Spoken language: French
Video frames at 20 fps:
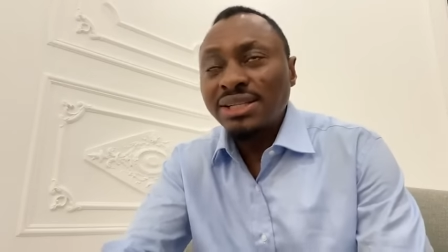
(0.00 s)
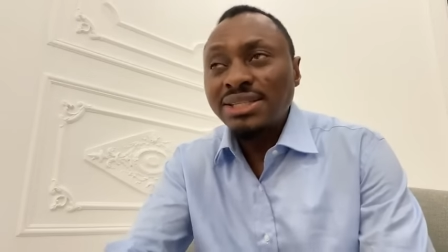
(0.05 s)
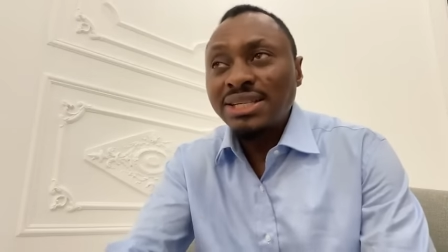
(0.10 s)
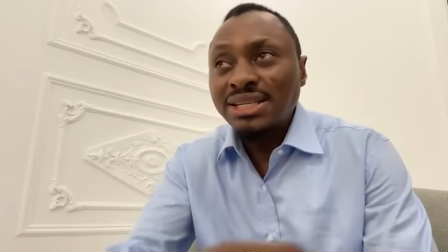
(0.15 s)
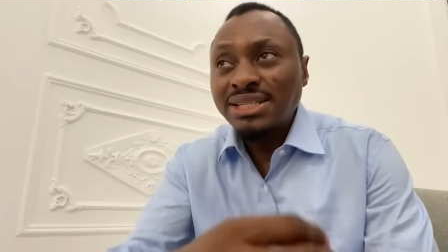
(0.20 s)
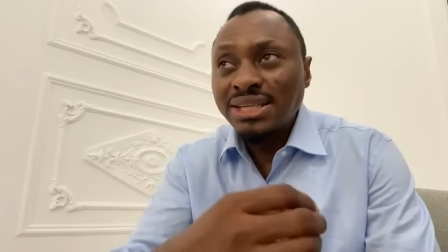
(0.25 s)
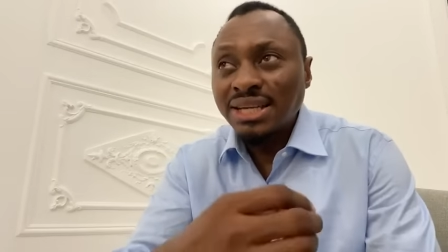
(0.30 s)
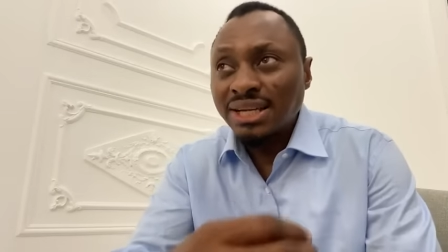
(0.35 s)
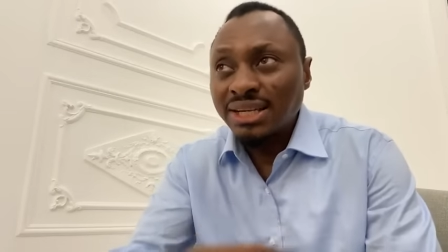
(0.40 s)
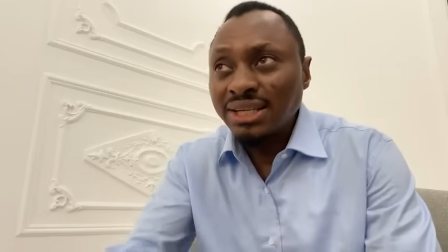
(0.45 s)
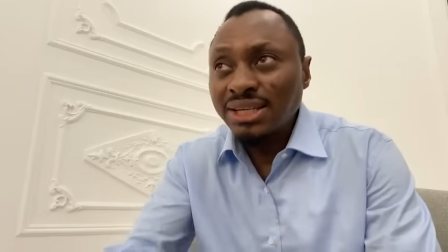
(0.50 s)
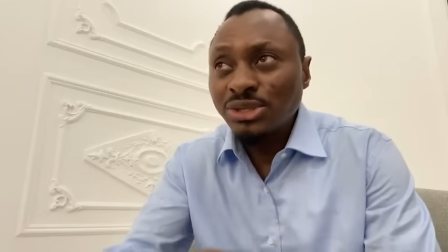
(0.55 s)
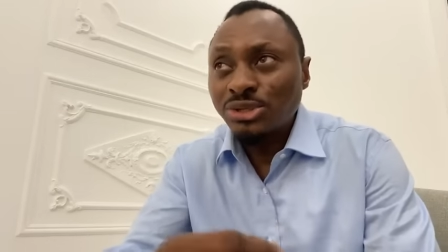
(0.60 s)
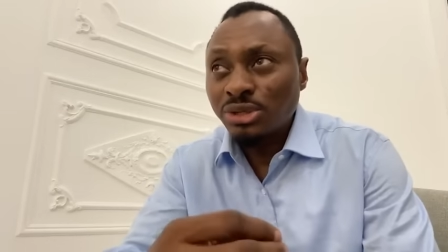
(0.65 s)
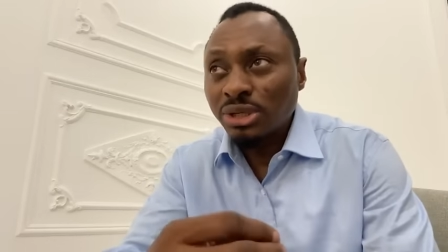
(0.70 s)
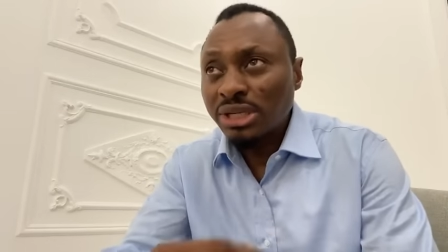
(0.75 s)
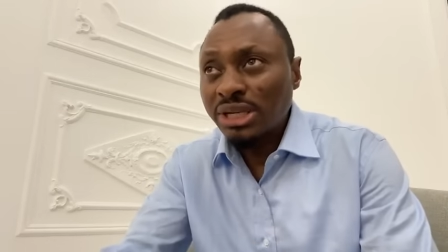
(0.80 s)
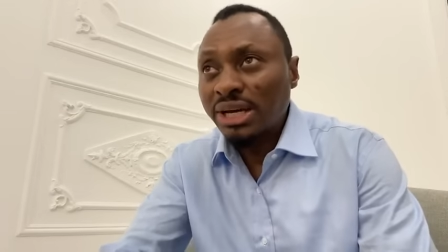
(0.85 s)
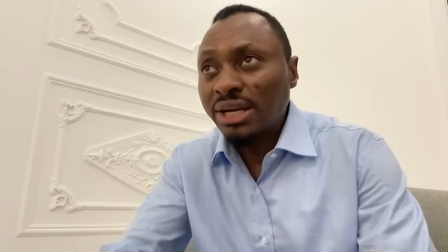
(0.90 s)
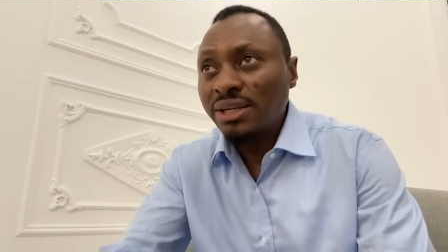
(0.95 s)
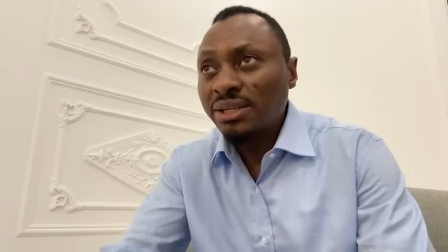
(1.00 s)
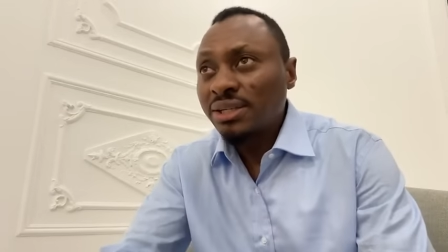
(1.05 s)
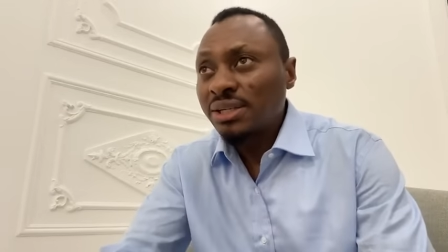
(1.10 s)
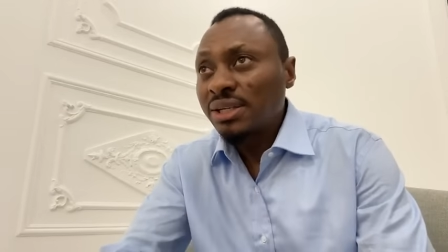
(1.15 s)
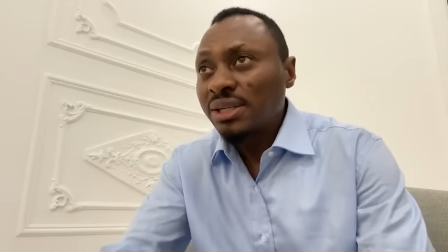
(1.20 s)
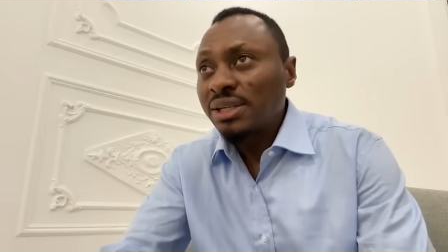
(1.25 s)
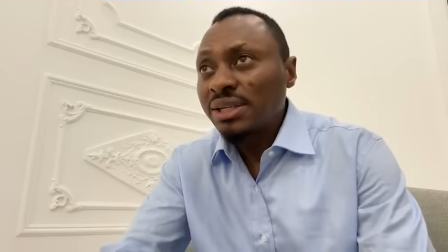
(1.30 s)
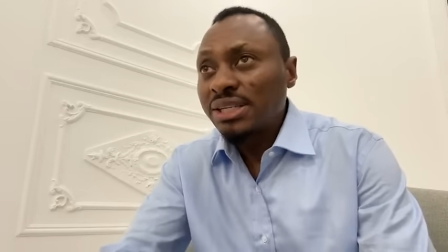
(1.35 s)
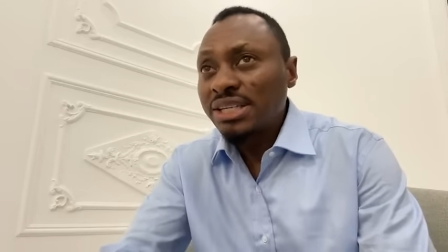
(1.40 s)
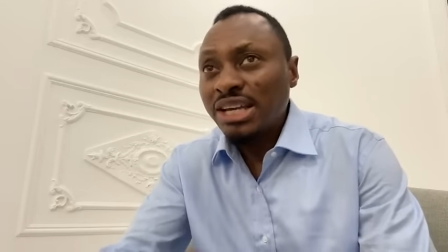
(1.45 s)
ces églises-là,
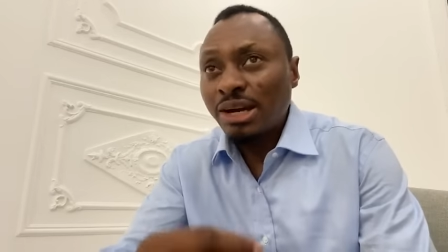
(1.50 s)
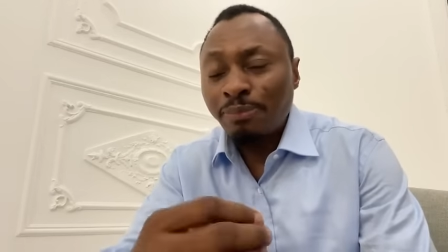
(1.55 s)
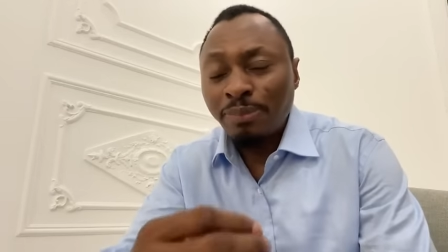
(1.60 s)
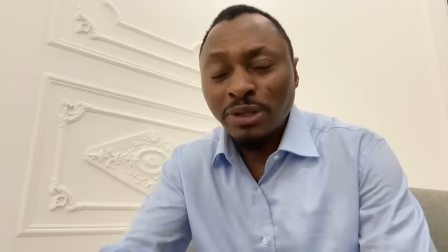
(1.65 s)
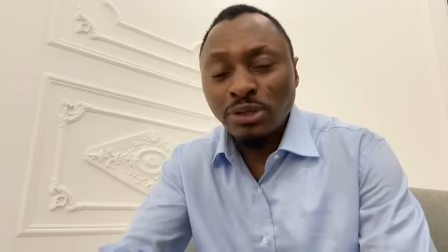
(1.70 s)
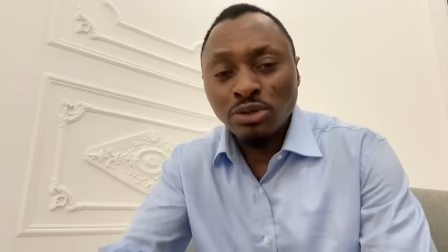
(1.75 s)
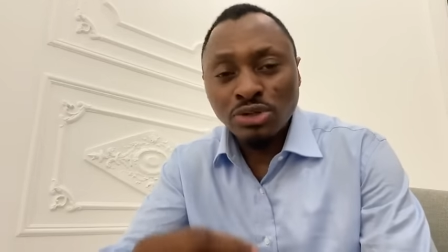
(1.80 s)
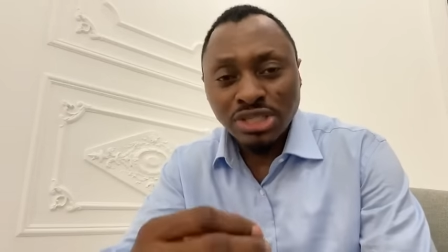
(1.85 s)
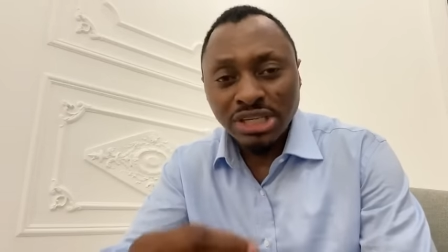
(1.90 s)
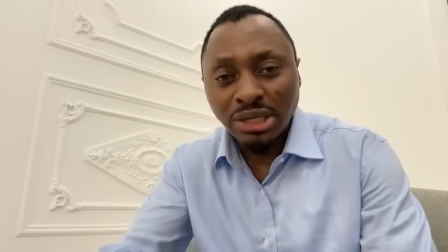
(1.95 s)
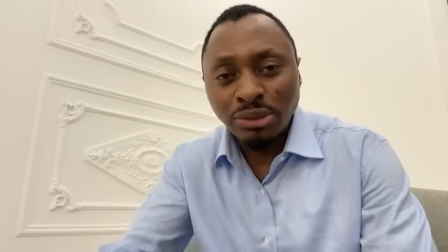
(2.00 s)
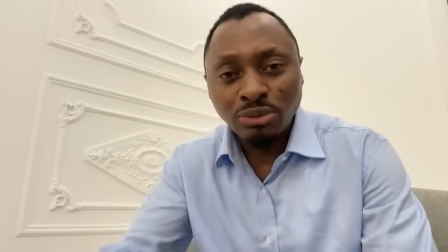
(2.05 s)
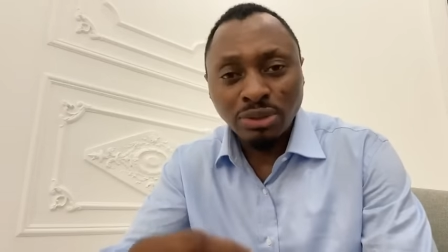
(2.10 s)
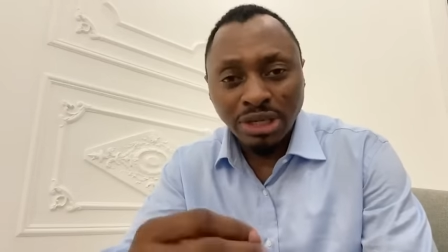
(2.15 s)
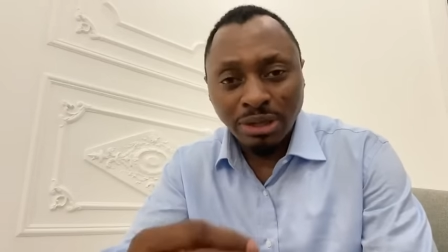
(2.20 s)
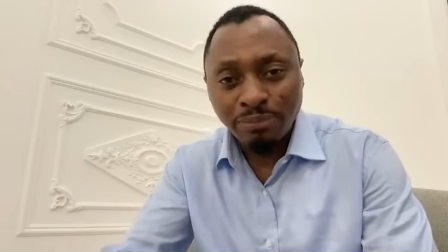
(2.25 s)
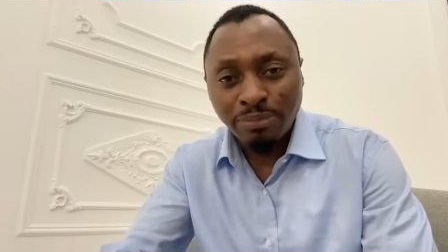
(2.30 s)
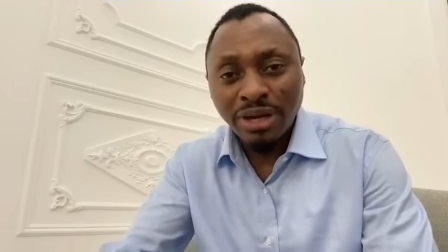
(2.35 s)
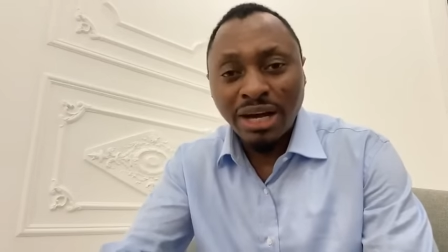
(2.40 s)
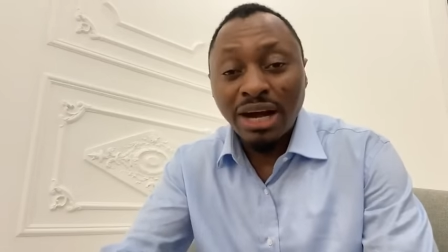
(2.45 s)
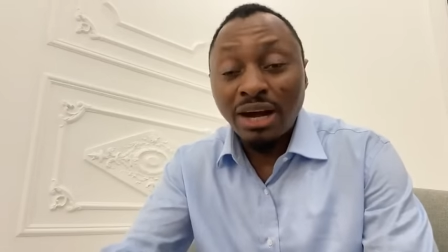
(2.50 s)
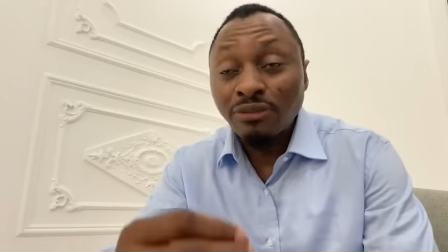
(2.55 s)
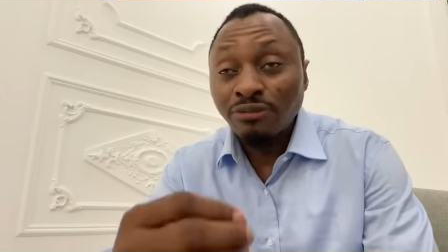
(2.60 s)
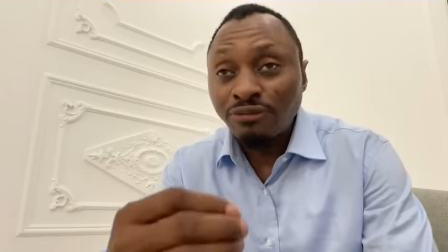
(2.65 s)
il n'y a pas de salut là-bas.